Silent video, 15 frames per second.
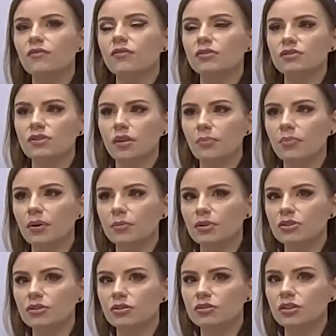w odstępie
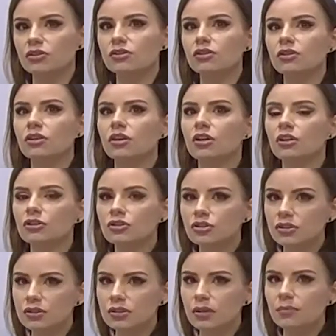miesiąca, czyli
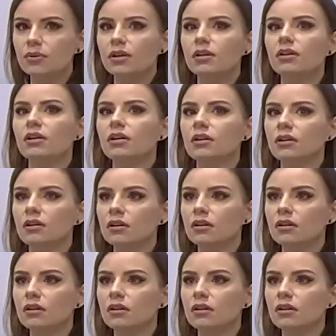trzy zabiegi,